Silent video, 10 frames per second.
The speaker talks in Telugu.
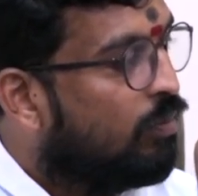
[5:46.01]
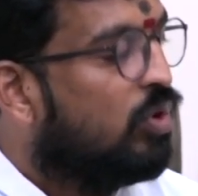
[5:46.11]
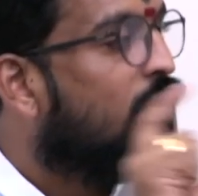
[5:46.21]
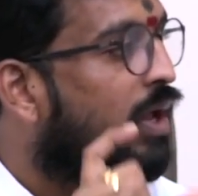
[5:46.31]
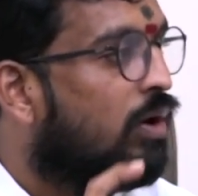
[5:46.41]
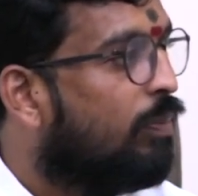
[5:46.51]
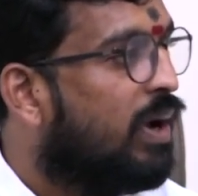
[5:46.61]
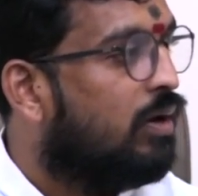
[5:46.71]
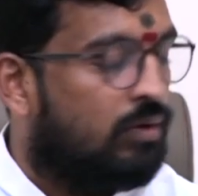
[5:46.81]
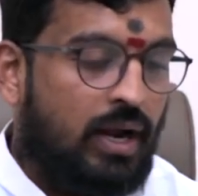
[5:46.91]
మూడు వేల
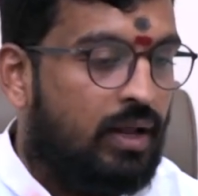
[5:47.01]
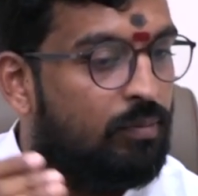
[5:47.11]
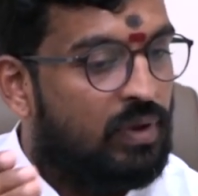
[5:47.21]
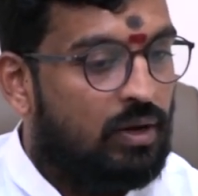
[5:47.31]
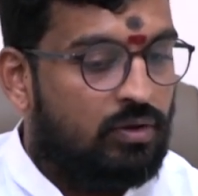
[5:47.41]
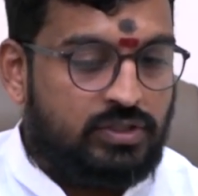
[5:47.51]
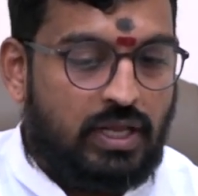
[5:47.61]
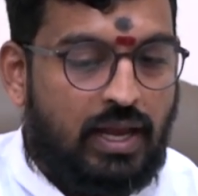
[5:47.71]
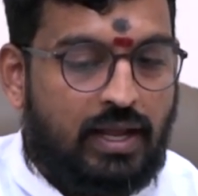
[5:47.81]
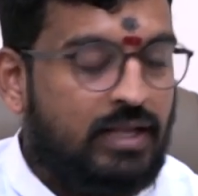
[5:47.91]
రూపాయలు అంటే వీళ్ళు
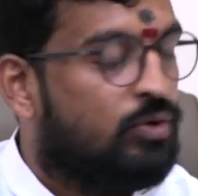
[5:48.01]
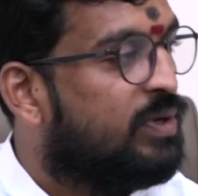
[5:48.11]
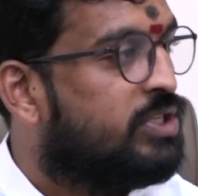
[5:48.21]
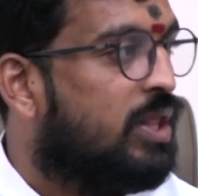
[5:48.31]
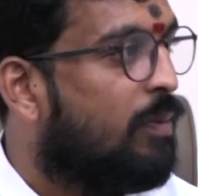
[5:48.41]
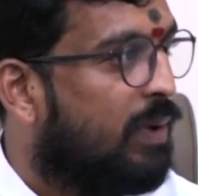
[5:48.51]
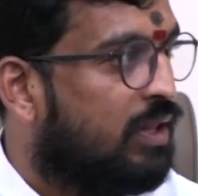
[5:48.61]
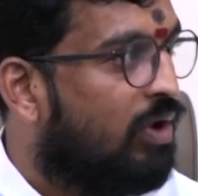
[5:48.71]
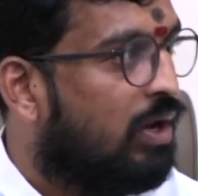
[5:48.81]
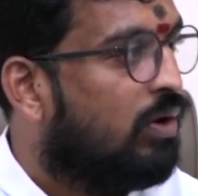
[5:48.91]
లెక్క చూపించేదేమో
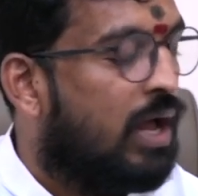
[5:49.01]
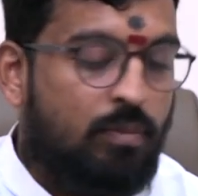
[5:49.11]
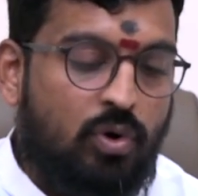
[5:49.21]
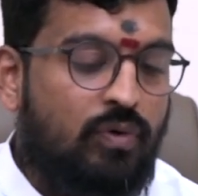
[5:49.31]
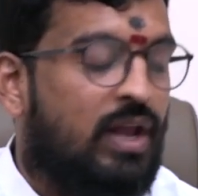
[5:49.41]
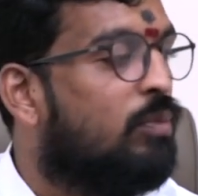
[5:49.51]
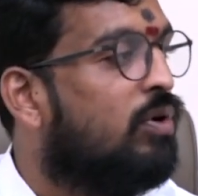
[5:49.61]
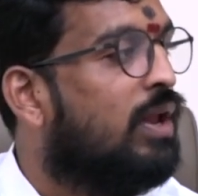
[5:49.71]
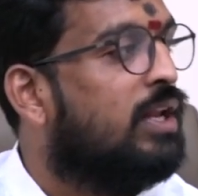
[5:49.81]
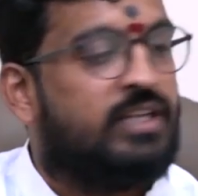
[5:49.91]
పదివేలు కానీ మూడు వేలు
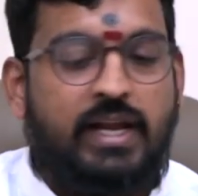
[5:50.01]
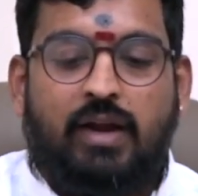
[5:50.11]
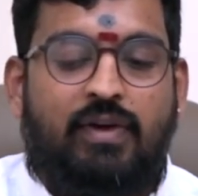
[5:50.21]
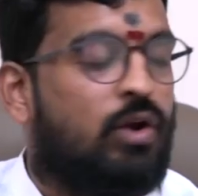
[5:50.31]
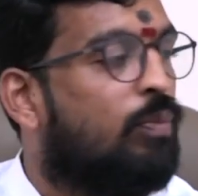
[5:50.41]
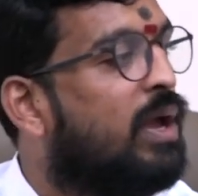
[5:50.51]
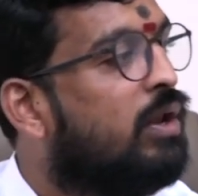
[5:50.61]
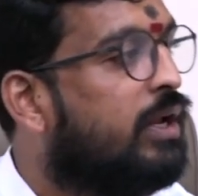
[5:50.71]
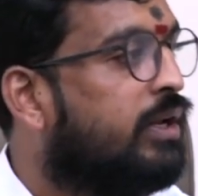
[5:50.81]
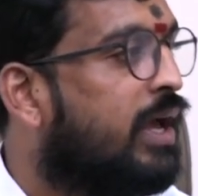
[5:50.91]
మూడు వేలు ఇచ్చి ఏడు వేల
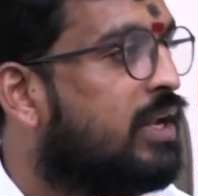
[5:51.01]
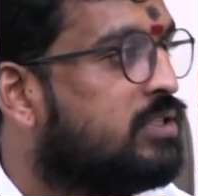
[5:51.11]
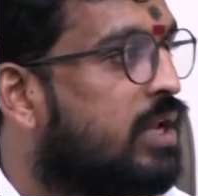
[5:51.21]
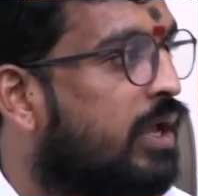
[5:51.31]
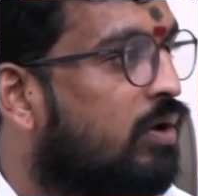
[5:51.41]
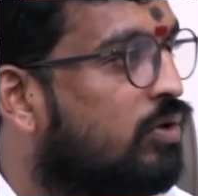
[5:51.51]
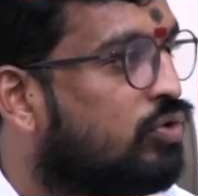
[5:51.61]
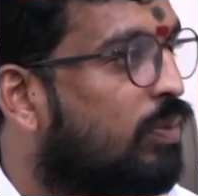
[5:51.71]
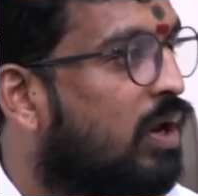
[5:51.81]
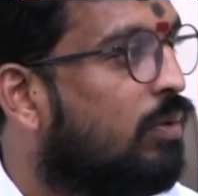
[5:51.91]
రూపాయలు ఈ టీఆర్ఎస్ నాయకుల
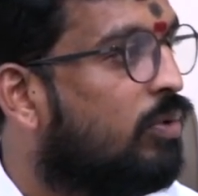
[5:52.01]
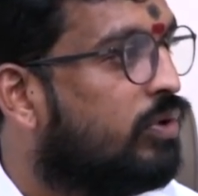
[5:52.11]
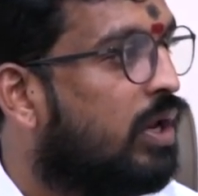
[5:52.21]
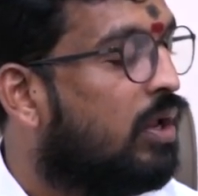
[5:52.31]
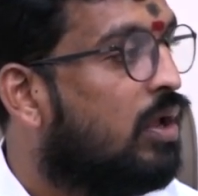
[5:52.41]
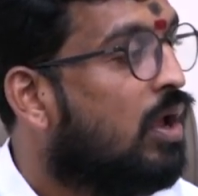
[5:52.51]
జోబులకు పోతున్నాయి